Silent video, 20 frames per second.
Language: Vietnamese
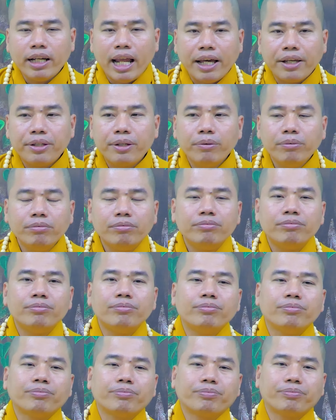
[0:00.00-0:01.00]
với đại chúng
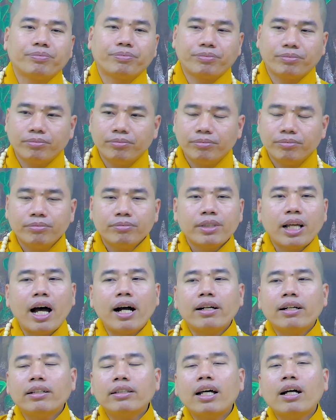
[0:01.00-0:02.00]

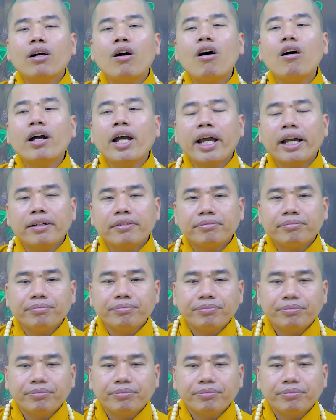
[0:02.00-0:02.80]
thời đó ta khó khăn